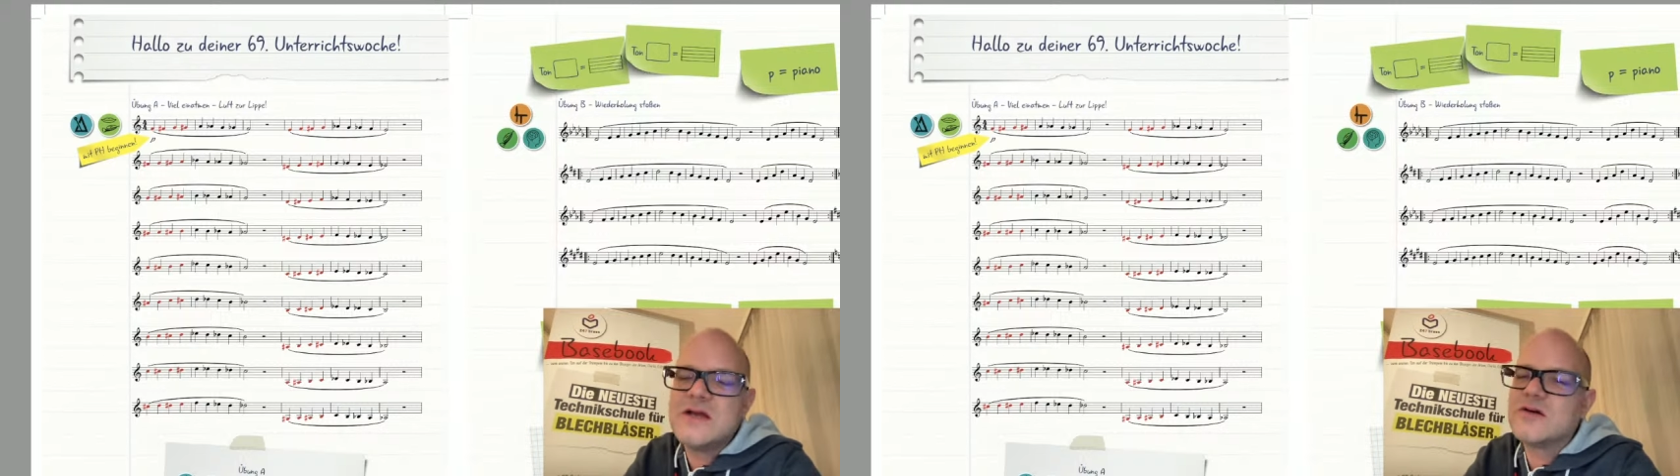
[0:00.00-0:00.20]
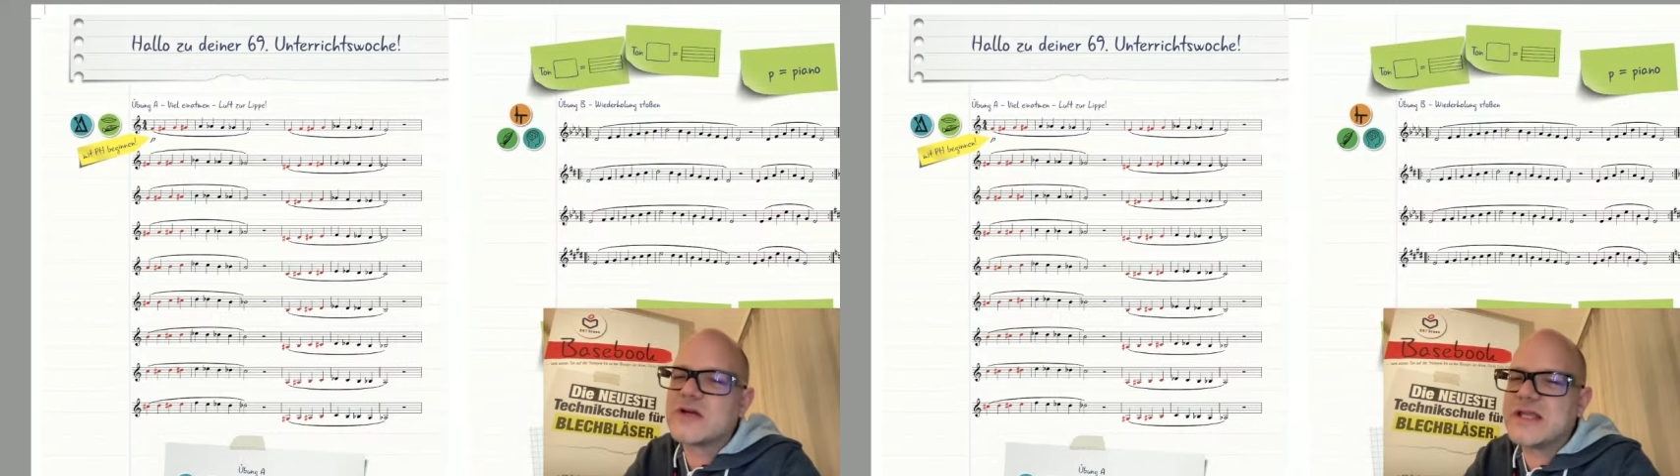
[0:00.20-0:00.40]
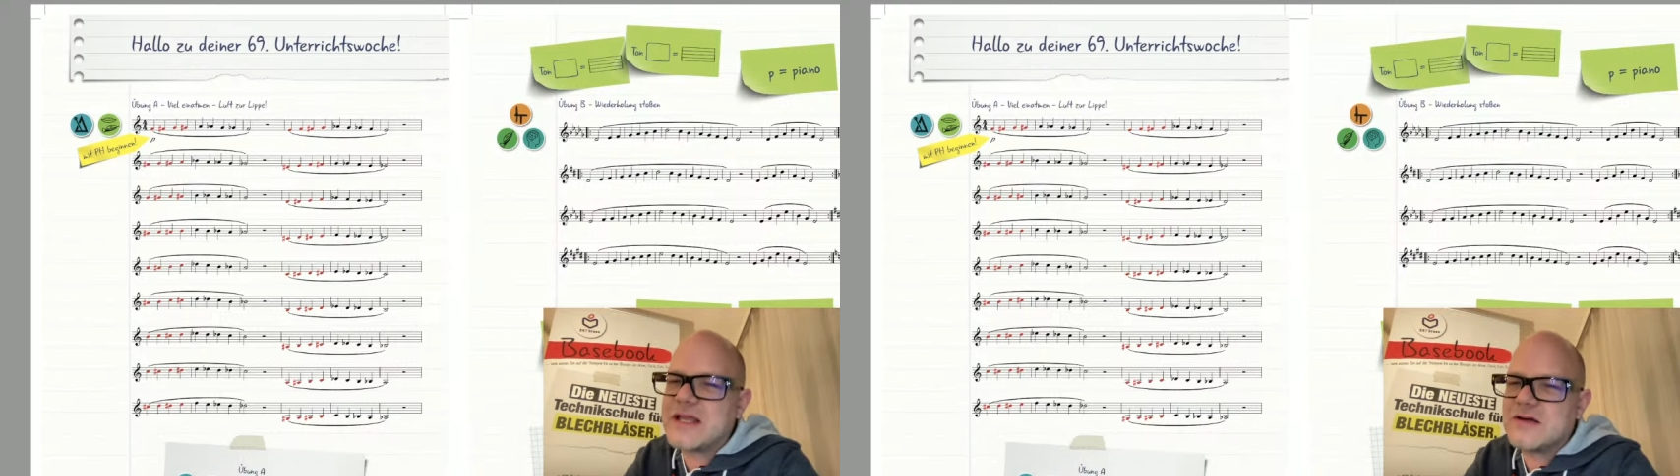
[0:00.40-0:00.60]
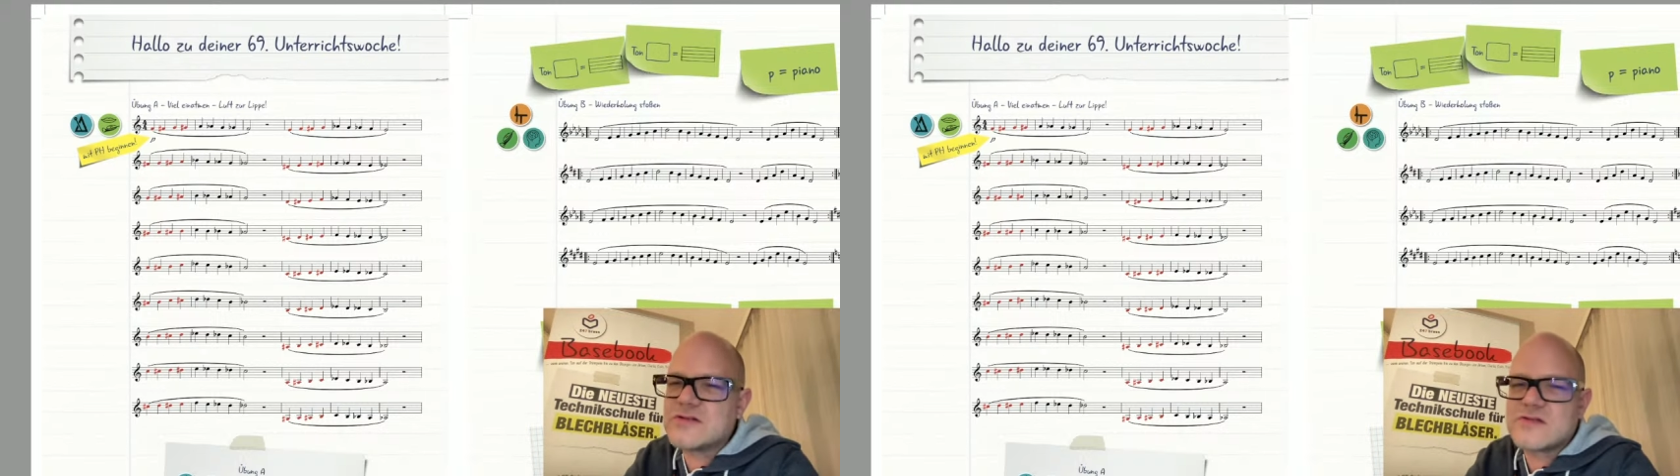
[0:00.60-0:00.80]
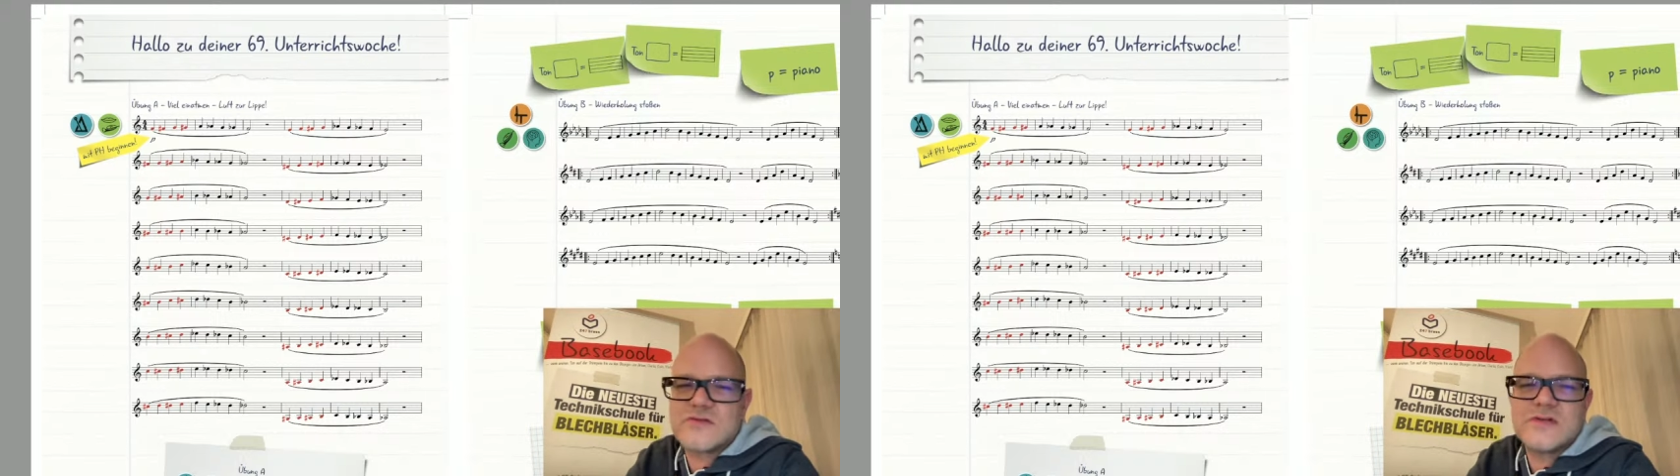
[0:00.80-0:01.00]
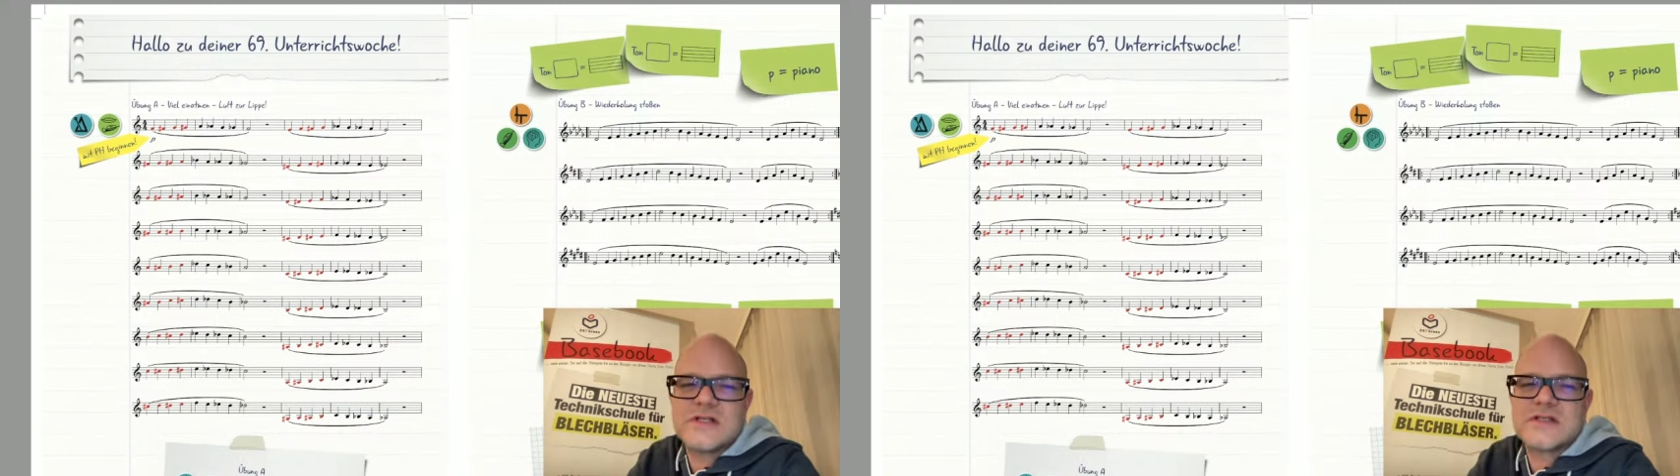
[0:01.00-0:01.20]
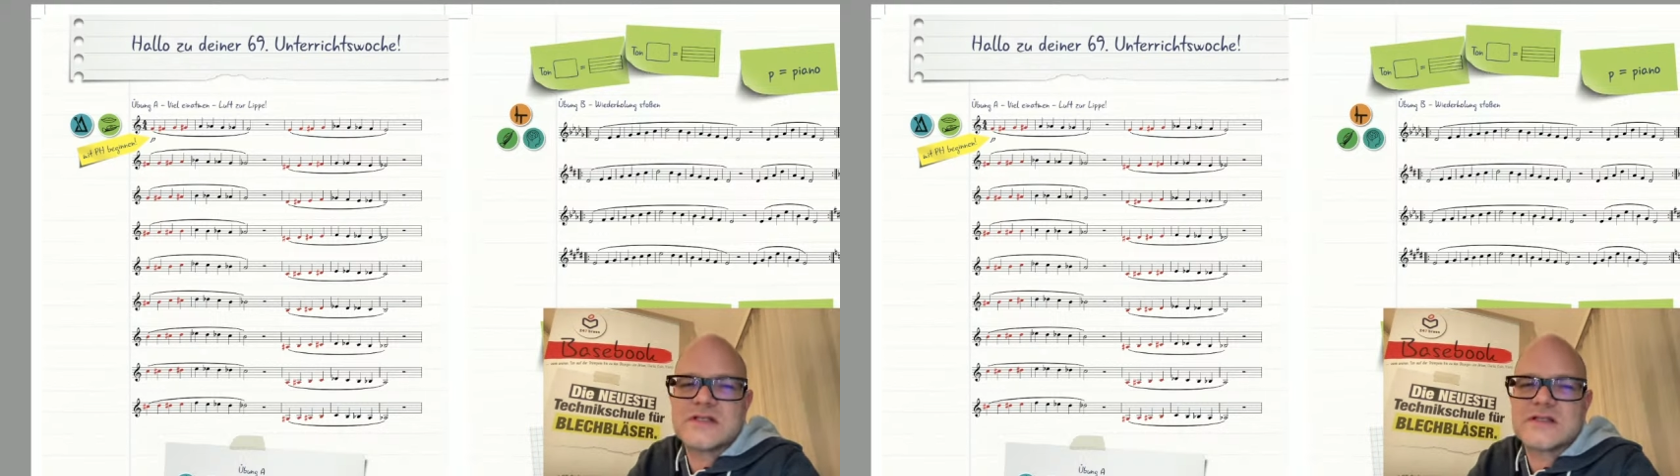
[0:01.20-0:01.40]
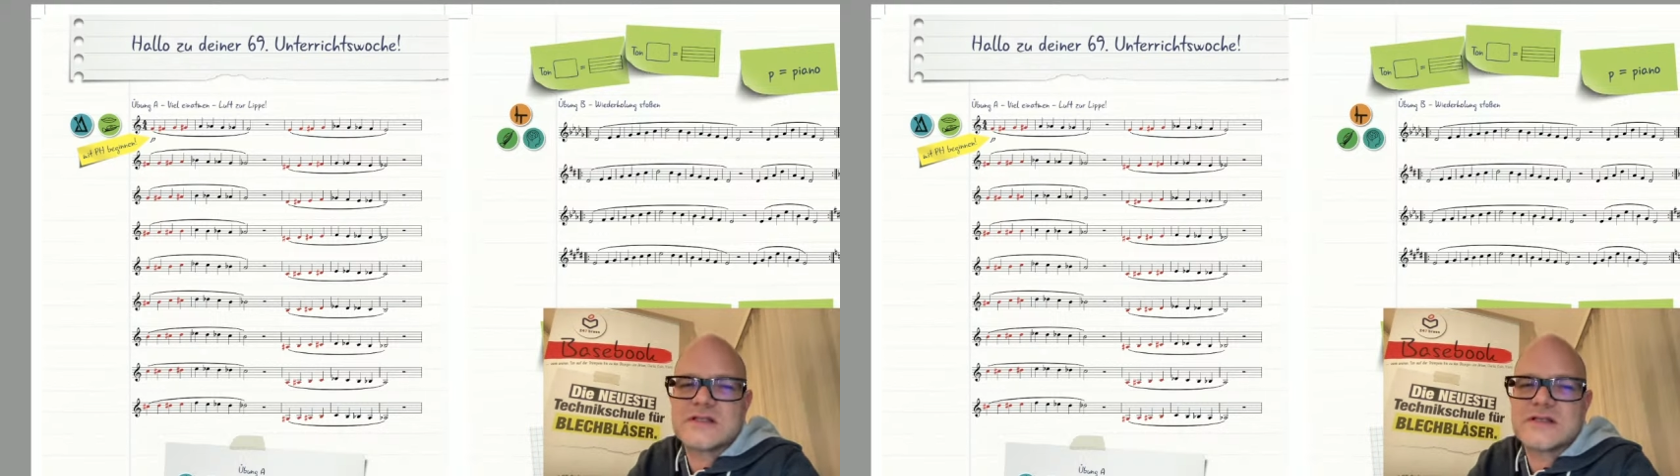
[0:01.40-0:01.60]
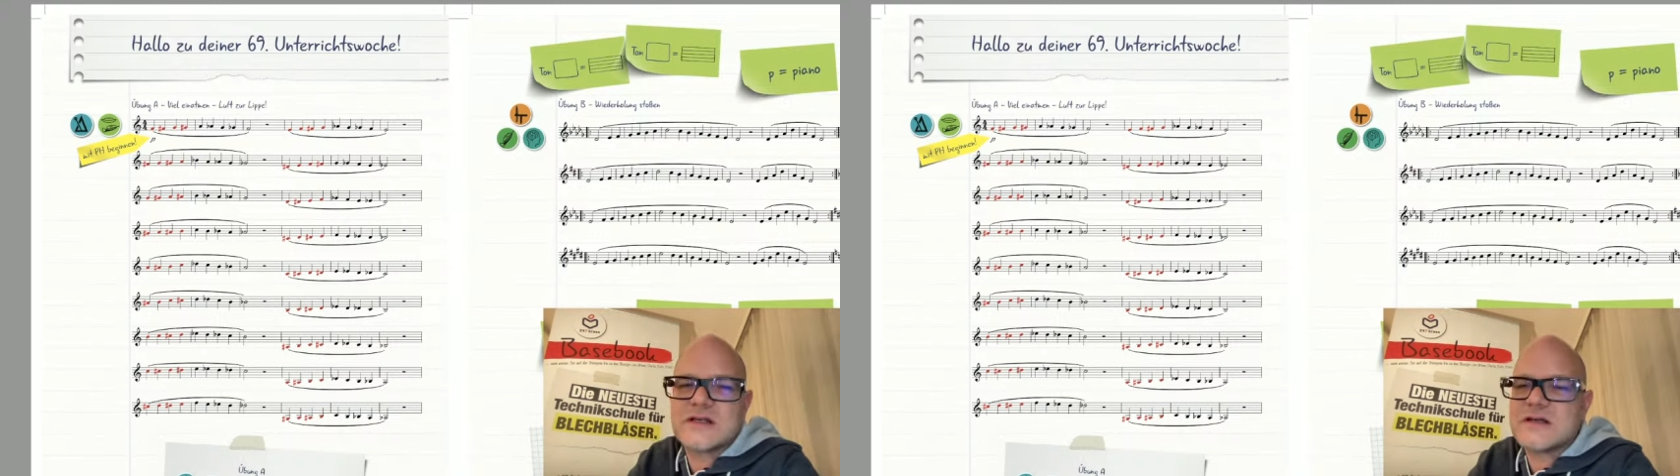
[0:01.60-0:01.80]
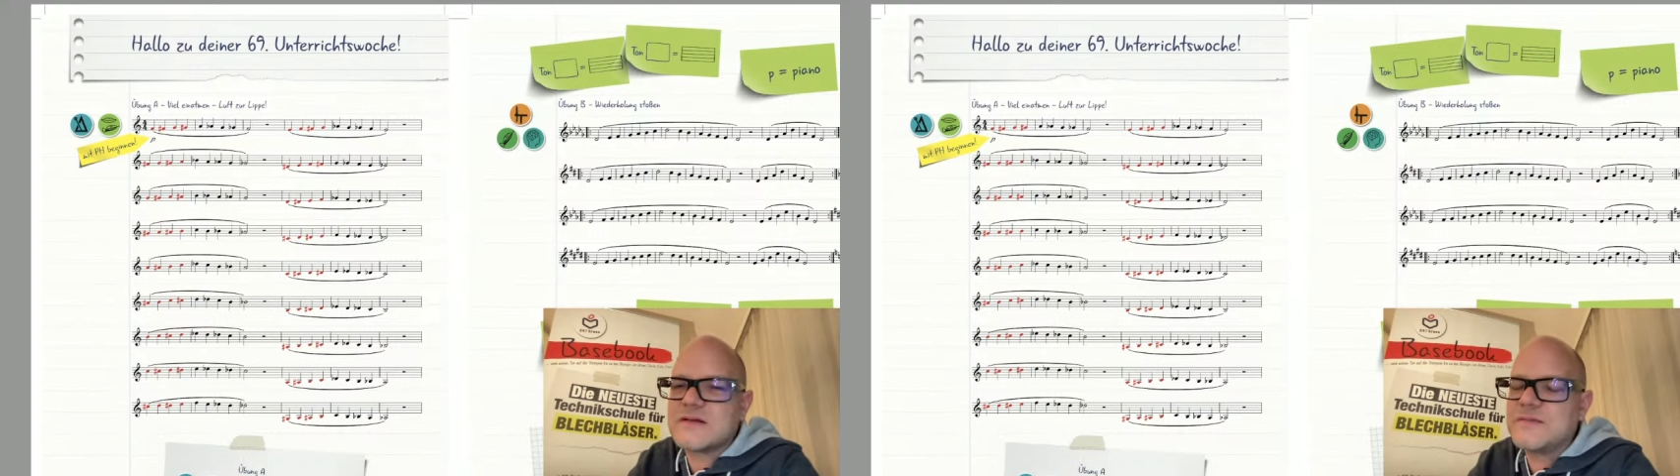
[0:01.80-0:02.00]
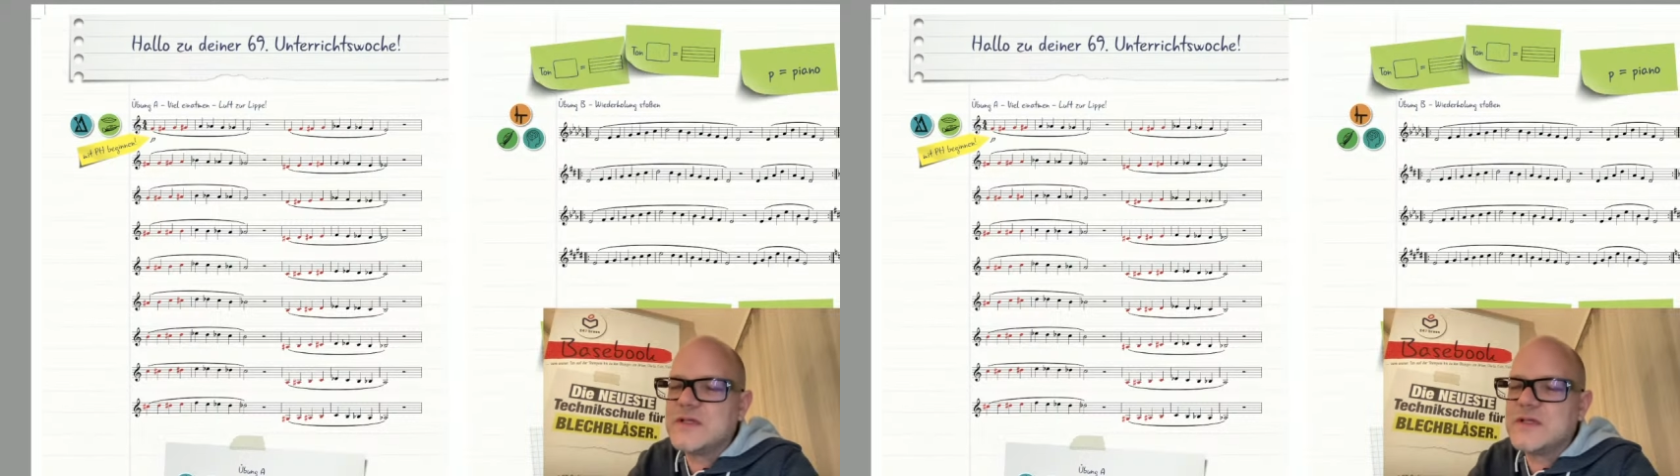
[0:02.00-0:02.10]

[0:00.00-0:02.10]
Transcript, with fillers: und genau so ist es äh,